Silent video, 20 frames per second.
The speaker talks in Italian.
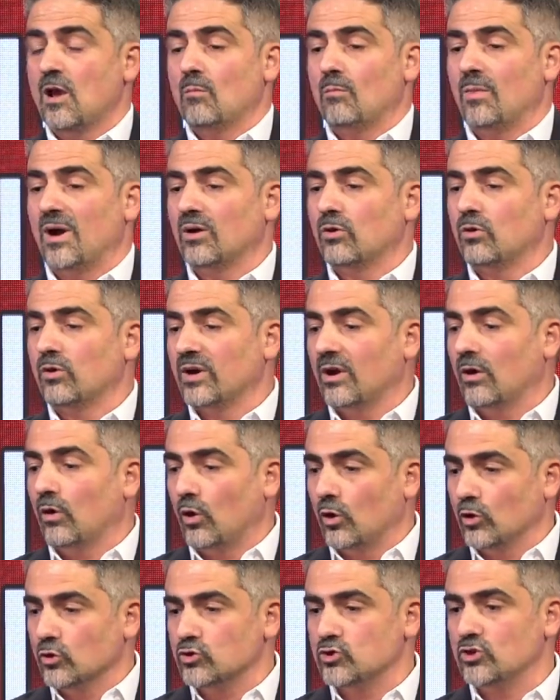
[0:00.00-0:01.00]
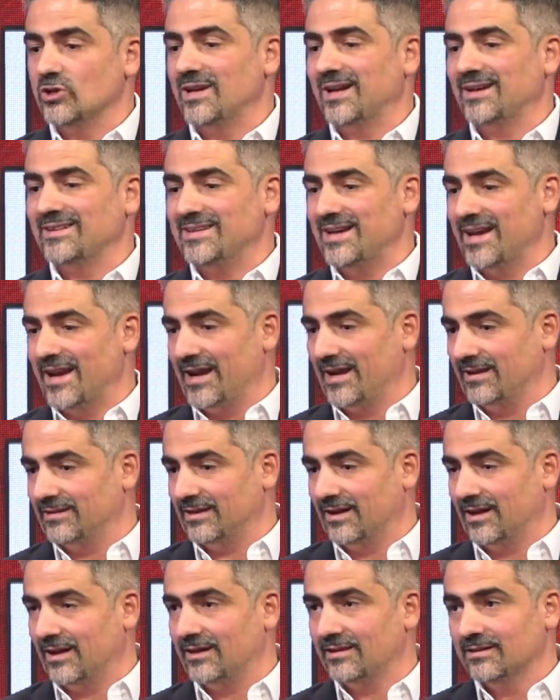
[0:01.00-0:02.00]
ma ancora oggi la
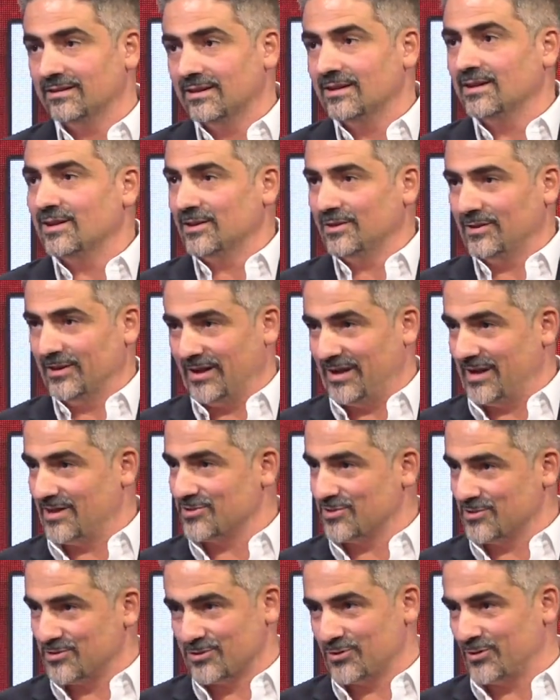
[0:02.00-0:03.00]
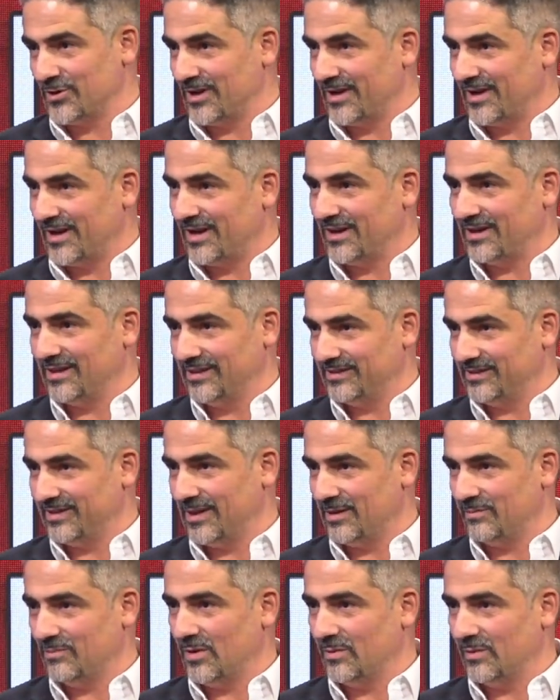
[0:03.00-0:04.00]
dieta nell'accezione greca del
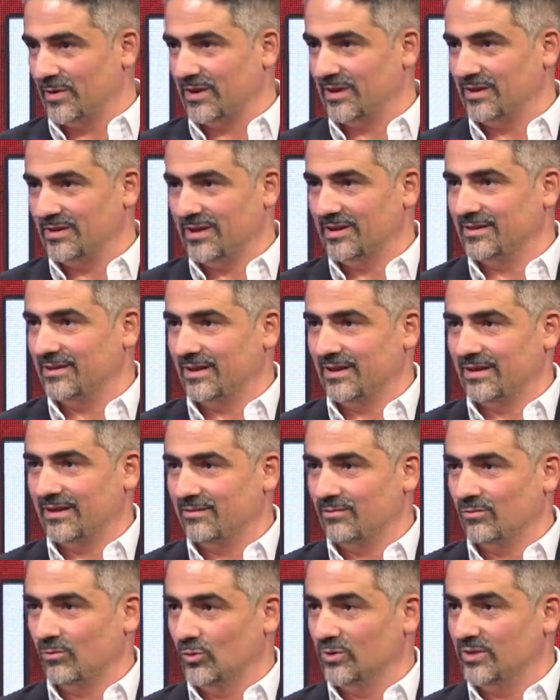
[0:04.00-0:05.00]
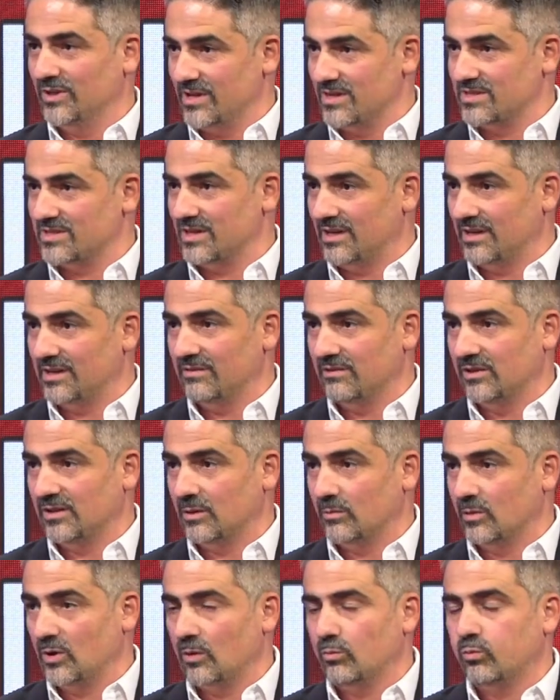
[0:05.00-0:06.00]
termine, perché dieta vuol dire stile di
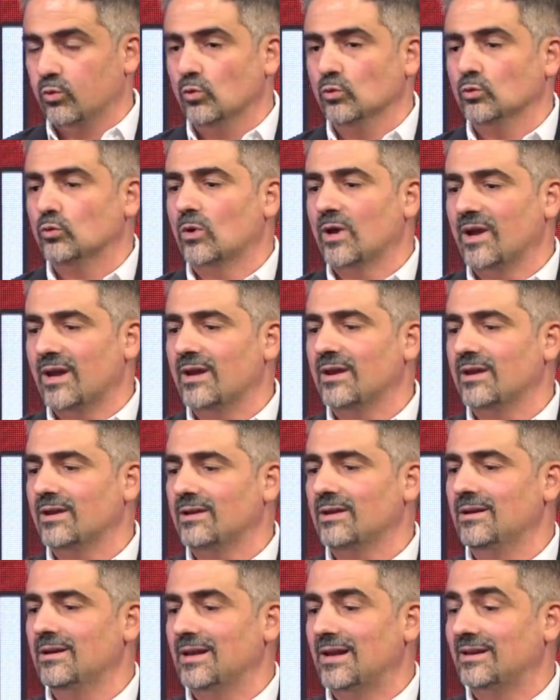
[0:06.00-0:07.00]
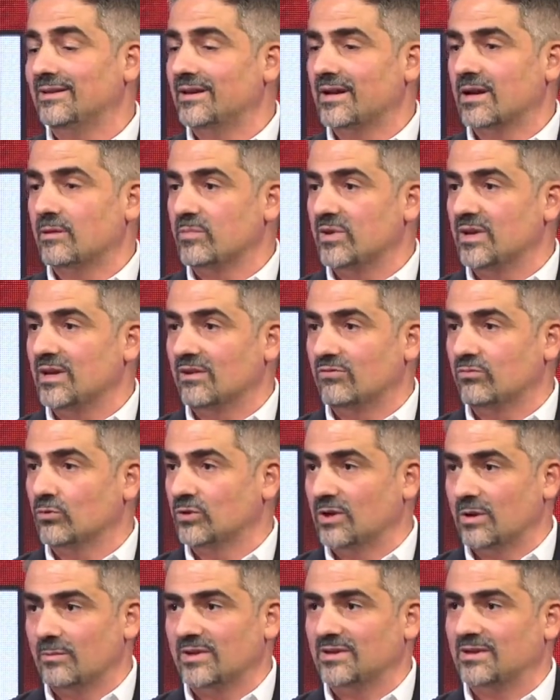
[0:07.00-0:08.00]
vita per l'appunto, è la terapia
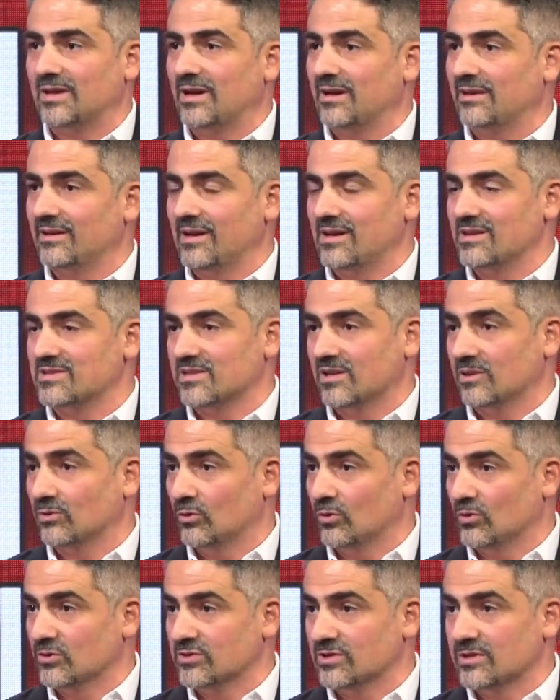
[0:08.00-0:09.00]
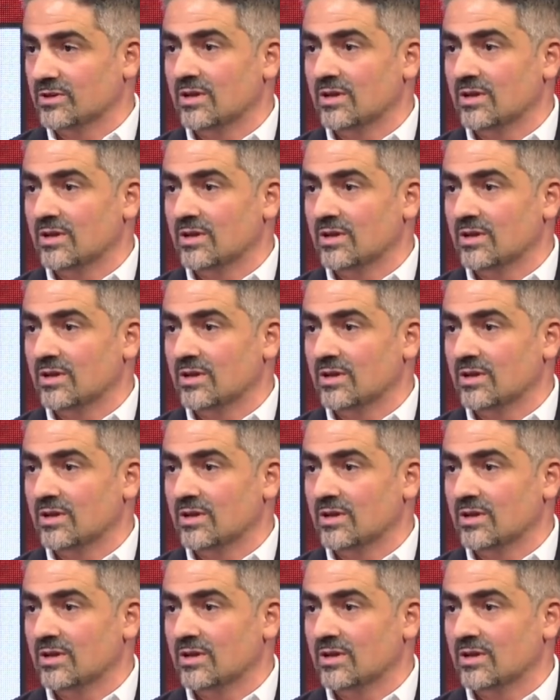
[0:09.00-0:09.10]
fondamentale della steatosi.